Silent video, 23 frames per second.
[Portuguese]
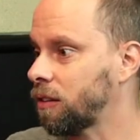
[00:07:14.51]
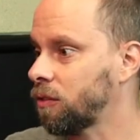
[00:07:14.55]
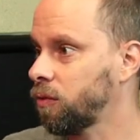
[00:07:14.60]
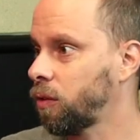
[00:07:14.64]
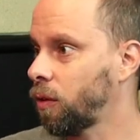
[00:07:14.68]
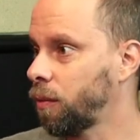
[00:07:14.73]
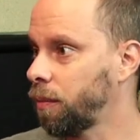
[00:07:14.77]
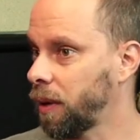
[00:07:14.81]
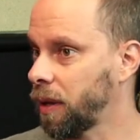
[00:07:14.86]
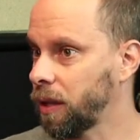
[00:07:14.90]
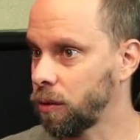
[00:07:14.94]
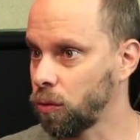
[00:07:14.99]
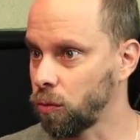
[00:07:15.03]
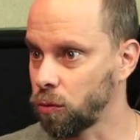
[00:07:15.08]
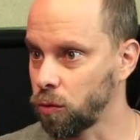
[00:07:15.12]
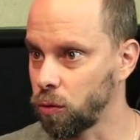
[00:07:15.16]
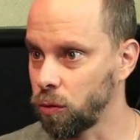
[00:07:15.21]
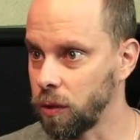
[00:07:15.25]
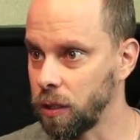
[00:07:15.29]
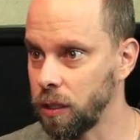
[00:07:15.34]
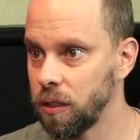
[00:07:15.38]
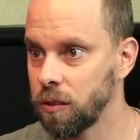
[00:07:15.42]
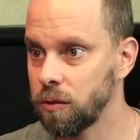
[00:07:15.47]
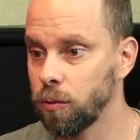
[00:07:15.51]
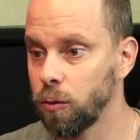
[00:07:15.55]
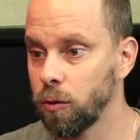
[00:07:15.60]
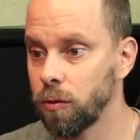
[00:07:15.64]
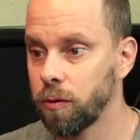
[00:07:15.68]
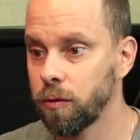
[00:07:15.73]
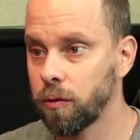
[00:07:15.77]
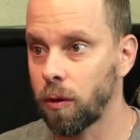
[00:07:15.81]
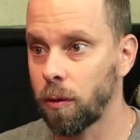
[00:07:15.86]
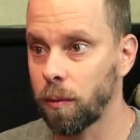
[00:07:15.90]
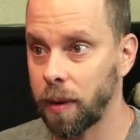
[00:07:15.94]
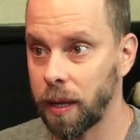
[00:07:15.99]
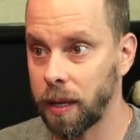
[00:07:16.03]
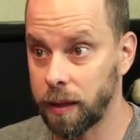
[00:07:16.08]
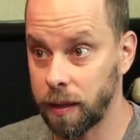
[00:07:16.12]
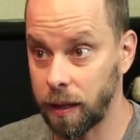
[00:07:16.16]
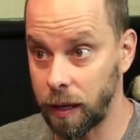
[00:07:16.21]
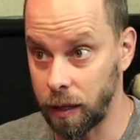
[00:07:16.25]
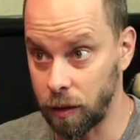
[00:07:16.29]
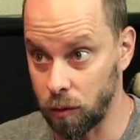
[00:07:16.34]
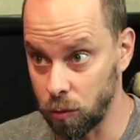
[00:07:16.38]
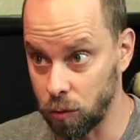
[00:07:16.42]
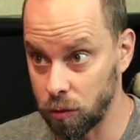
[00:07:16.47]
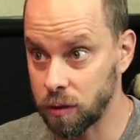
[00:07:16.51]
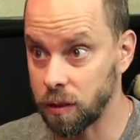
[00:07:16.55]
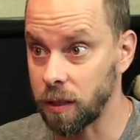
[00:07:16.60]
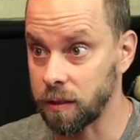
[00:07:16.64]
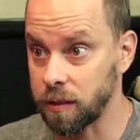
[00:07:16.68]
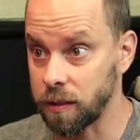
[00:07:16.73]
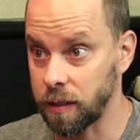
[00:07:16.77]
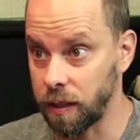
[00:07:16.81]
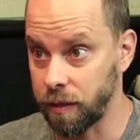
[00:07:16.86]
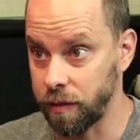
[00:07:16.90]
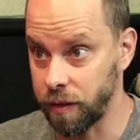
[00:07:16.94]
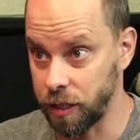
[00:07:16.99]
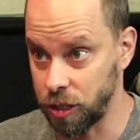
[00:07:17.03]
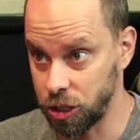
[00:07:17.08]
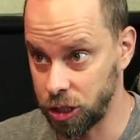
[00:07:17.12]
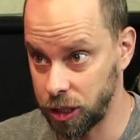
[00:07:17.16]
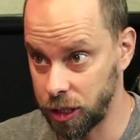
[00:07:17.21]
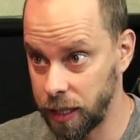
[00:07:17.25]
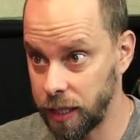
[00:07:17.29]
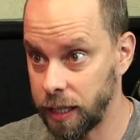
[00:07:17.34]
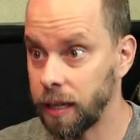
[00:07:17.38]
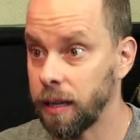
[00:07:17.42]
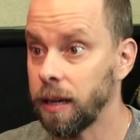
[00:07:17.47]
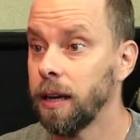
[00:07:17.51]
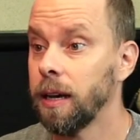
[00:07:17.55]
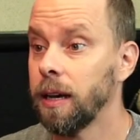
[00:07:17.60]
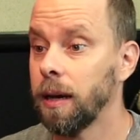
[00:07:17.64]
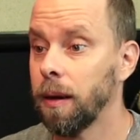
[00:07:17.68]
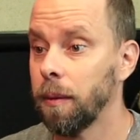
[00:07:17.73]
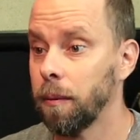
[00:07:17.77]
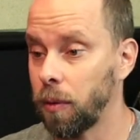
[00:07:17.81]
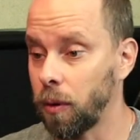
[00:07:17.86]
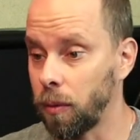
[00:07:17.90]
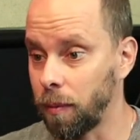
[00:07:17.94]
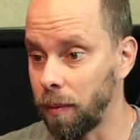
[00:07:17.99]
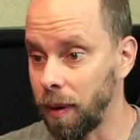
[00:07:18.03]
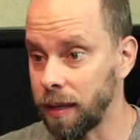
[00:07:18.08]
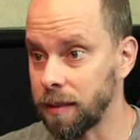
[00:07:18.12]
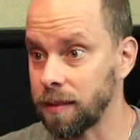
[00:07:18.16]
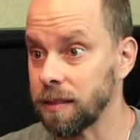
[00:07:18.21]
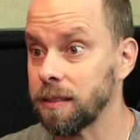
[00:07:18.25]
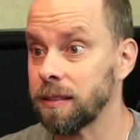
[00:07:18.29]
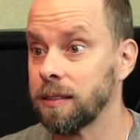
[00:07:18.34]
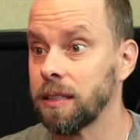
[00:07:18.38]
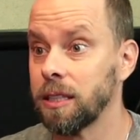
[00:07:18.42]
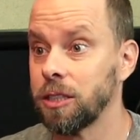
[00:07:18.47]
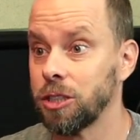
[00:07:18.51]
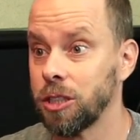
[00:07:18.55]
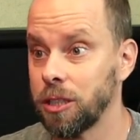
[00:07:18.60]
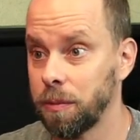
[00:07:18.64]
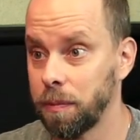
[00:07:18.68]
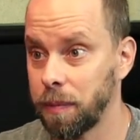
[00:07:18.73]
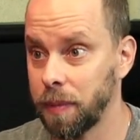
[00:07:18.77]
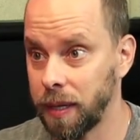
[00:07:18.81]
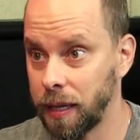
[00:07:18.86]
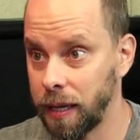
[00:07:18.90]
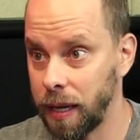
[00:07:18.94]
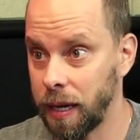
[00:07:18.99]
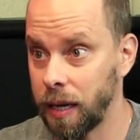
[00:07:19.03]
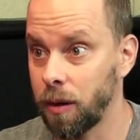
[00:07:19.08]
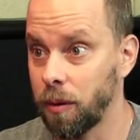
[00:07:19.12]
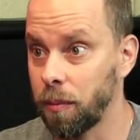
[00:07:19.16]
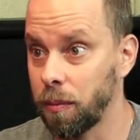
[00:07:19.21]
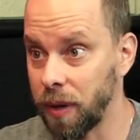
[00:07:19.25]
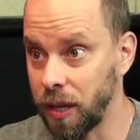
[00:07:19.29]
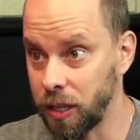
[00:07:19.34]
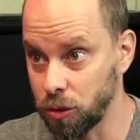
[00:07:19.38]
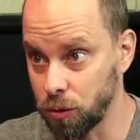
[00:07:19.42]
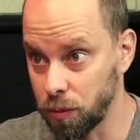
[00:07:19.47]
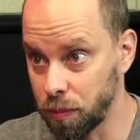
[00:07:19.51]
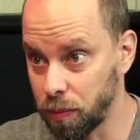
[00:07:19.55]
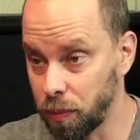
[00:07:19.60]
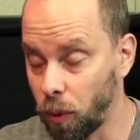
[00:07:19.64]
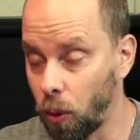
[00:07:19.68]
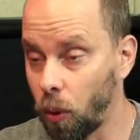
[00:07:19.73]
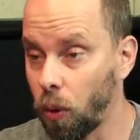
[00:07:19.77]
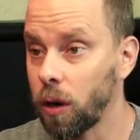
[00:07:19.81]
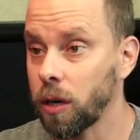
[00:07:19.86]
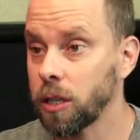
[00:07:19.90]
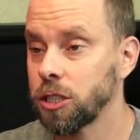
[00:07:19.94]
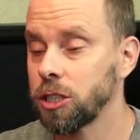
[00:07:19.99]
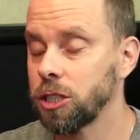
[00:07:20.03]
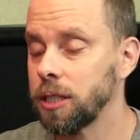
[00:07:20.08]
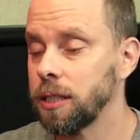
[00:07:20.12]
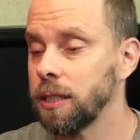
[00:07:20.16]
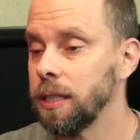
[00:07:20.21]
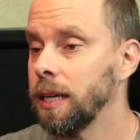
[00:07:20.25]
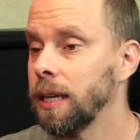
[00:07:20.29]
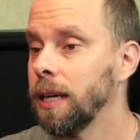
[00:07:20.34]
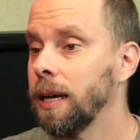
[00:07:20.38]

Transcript: Fomenta o turismo, fomenta a indústria cervejeira, por mais que seja de pequeno, médio porte,